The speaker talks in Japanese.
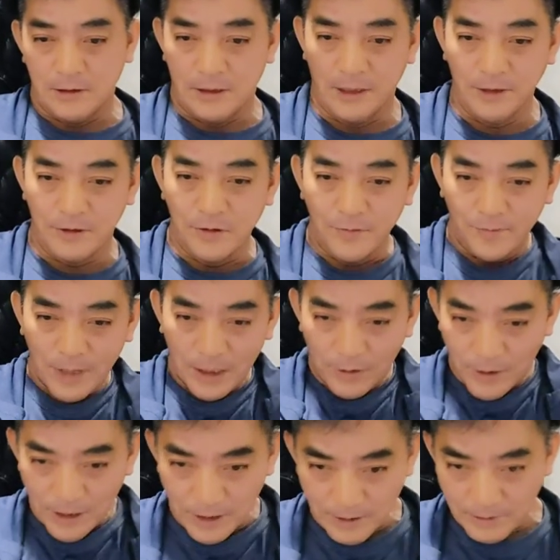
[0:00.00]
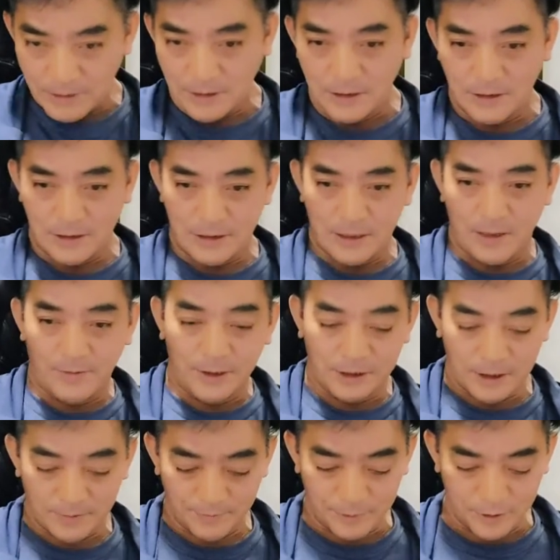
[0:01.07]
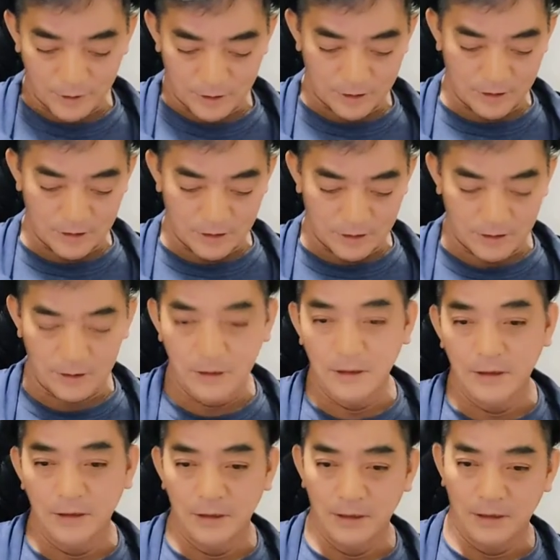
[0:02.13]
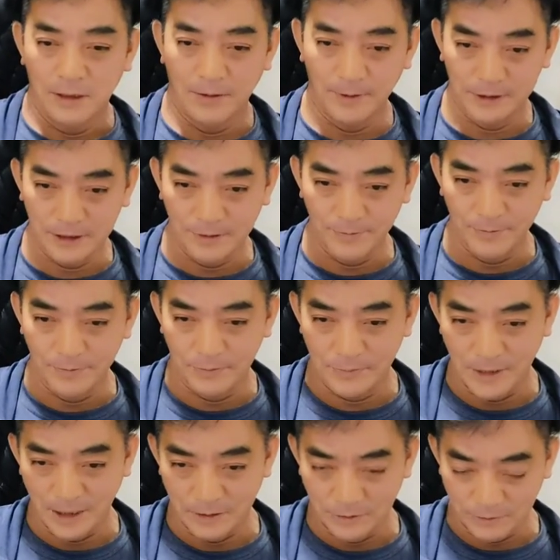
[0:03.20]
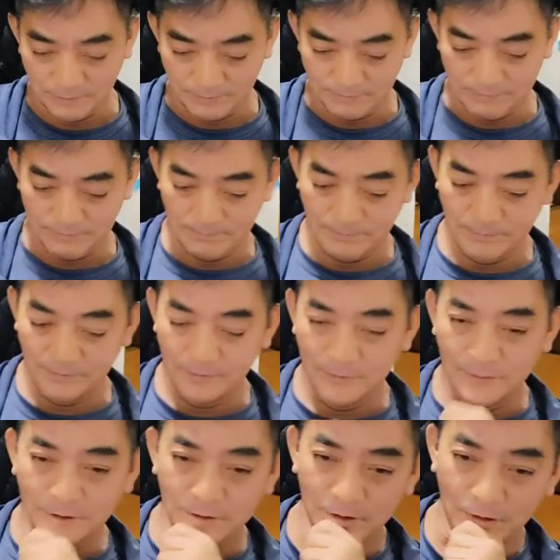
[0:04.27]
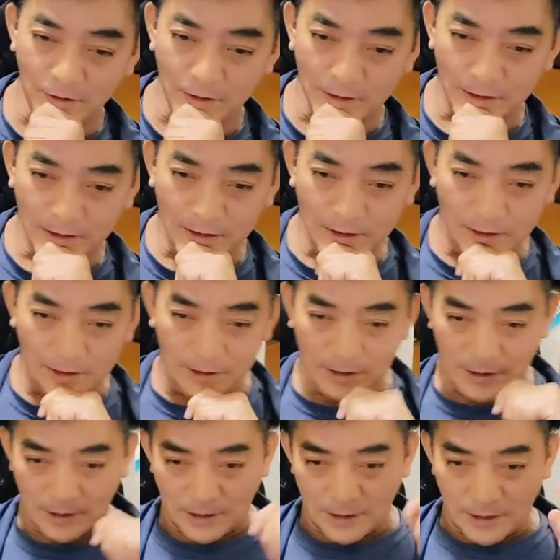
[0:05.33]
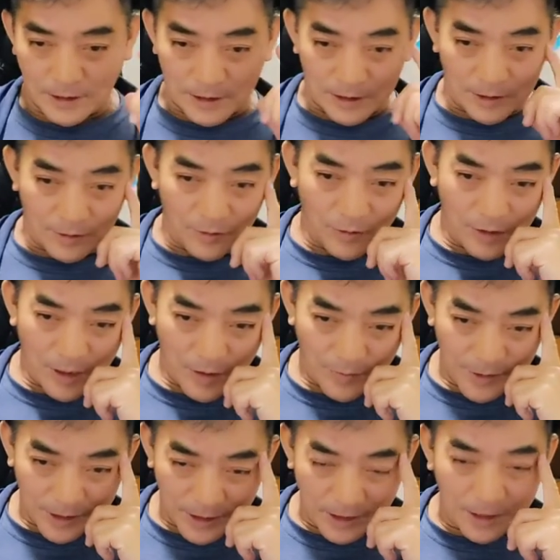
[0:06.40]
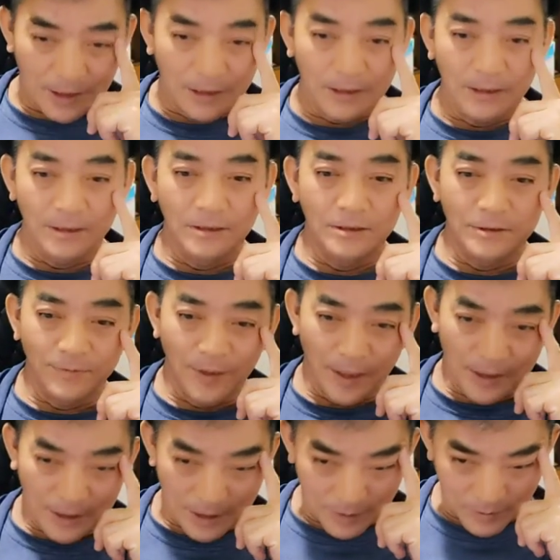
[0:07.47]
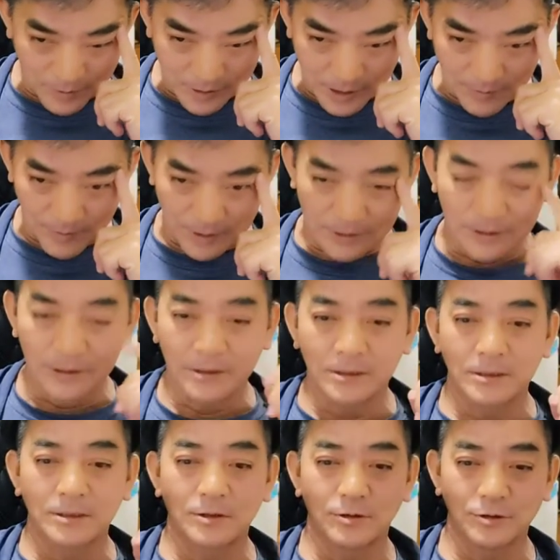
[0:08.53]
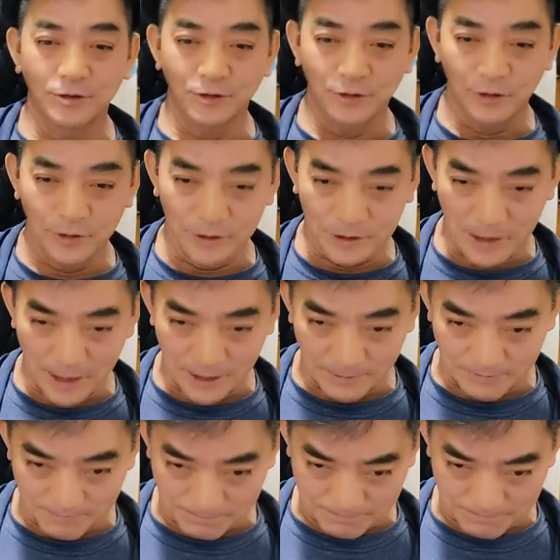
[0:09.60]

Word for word: はい、こんばんは。えー、ハマチャンプの、ハマチャンネルの動画を見ていただき、いつもありがとうございます。54歳、